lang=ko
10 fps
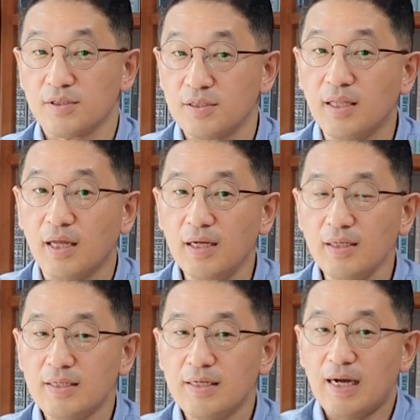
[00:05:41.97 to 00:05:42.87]

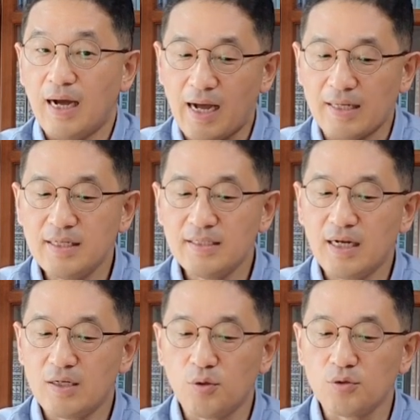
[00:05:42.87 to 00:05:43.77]
그런데
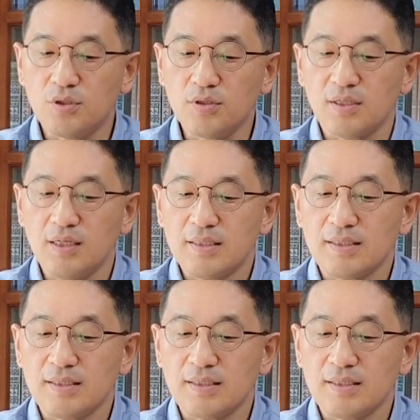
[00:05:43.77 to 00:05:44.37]
아덴이라는 곳은